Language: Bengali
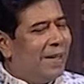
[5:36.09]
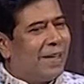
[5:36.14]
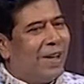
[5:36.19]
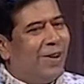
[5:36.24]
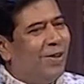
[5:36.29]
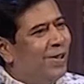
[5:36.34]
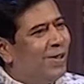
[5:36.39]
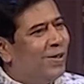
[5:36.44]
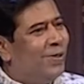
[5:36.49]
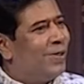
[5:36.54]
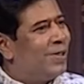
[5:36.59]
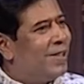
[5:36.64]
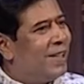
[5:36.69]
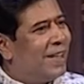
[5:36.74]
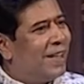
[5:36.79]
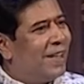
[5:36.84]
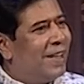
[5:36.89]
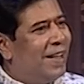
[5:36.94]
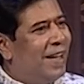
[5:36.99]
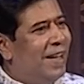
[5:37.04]
তাহলে কিন্তু
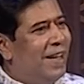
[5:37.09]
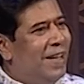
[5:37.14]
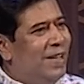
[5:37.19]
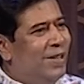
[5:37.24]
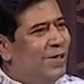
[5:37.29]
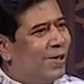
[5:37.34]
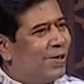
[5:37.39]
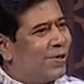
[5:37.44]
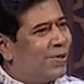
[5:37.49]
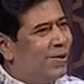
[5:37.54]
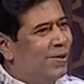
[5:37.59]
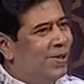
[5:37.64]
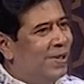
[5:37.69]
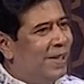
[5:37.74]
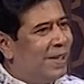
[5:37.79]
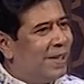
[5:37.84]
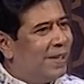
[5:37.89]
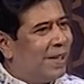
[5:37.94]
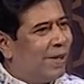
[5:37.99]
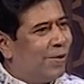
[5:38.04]
সেখানে ইঞ্জেকশন
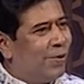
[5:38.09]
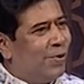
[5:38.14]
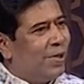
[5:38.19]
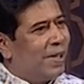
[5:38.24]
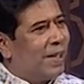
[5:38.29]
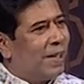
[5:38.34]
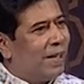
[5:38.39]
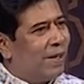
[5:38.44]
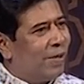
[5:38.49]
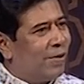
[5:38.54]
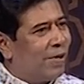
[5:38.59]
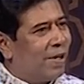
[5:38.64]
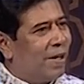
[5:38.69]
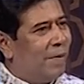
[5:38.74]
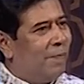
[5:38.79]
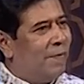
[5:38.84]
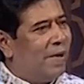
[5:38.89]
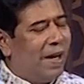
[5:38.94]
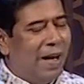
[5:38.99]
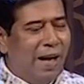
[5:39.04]
দিয়ে তার রুট ক্যানাল করা
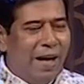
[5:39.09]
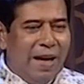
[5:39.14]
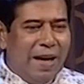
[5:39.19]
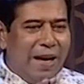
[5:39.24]
বা